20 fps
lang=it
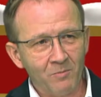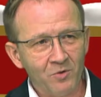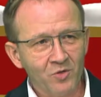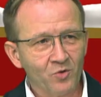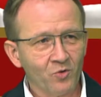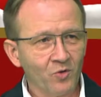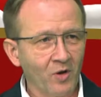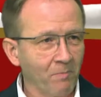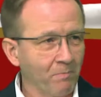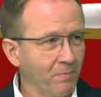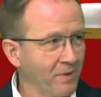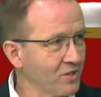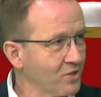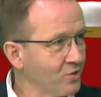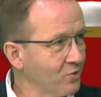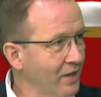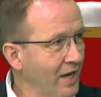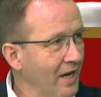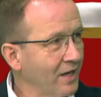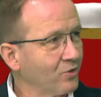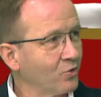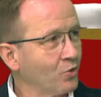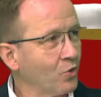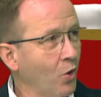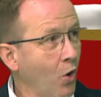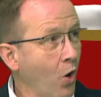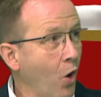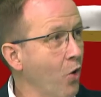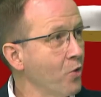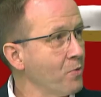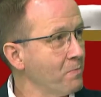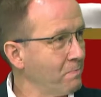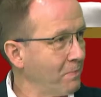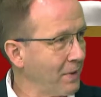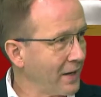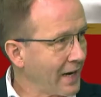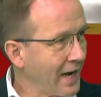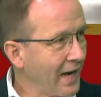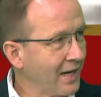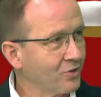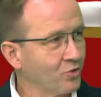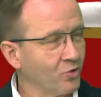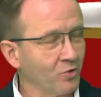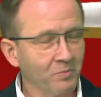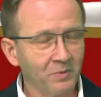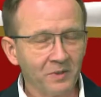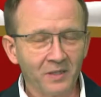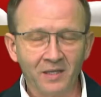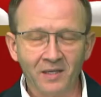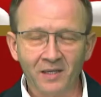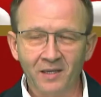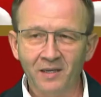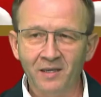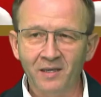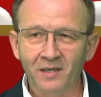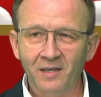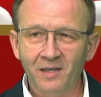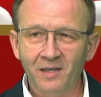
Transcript: mi sono appassionato, ho imparato perché